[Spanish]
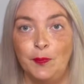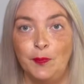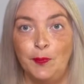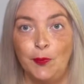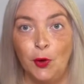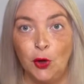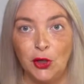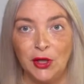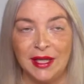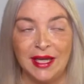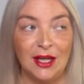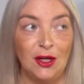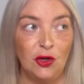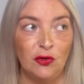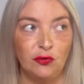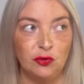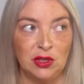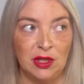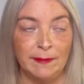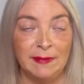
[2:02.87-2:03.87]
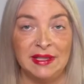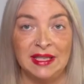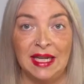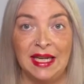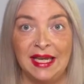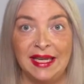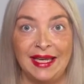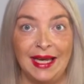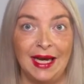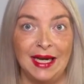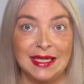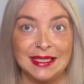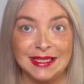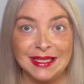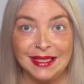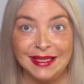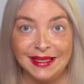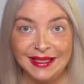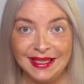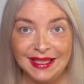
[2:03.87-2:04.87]
porque lo fundamental es que hagas
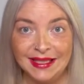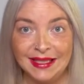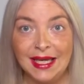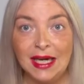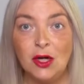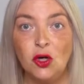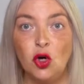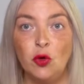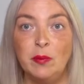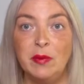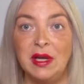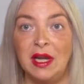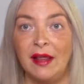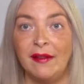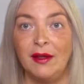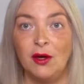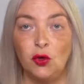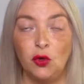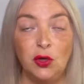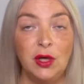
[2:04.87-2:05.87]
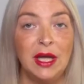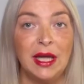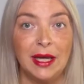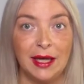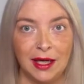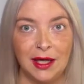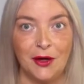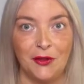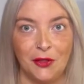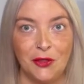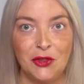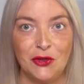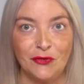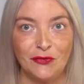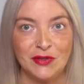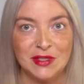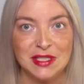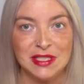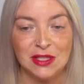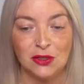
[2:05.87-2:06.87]
dieta combinada con ejercicio
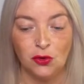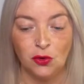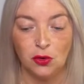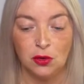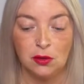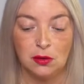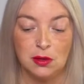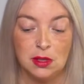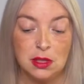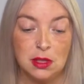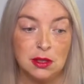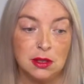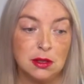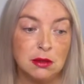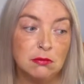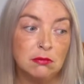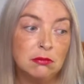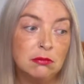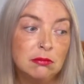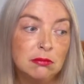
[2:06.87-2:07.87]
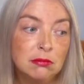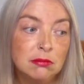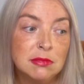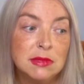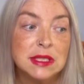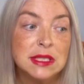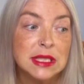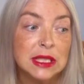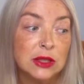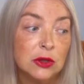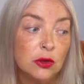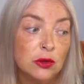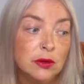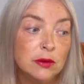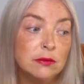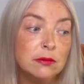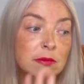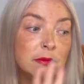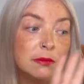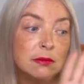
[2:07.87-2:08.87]
físico. Mm, si no,
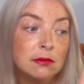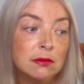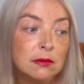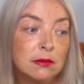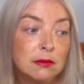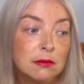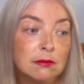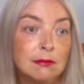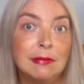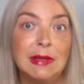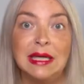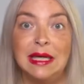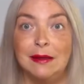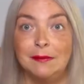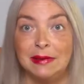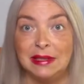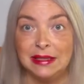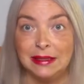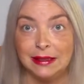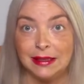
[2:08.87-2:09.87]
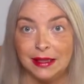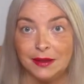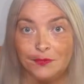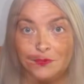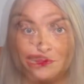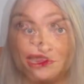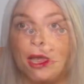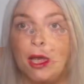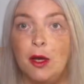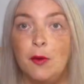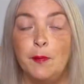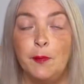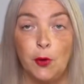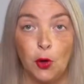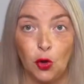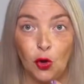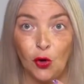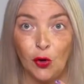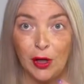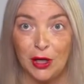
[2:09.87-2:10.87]
malamente. Por
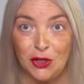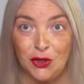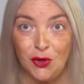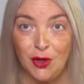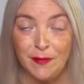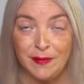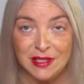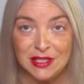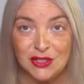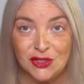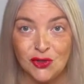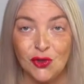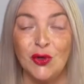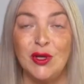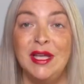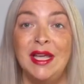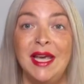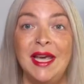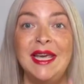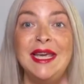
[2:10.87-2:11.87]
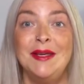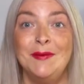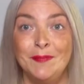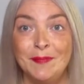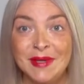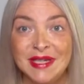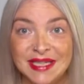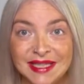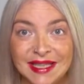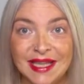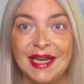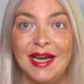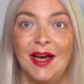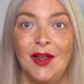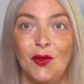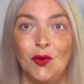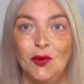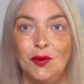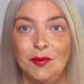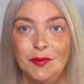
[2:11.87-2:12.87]
lo que yo he visto y he
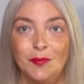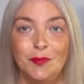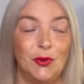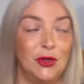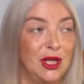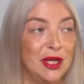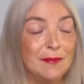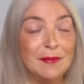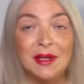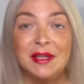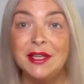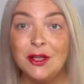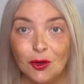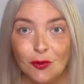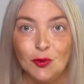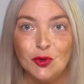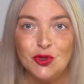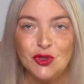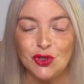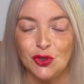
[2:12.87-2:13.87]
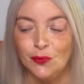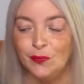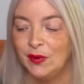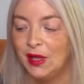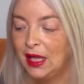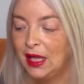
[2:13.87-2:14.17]
investigado, porque investigo mucho,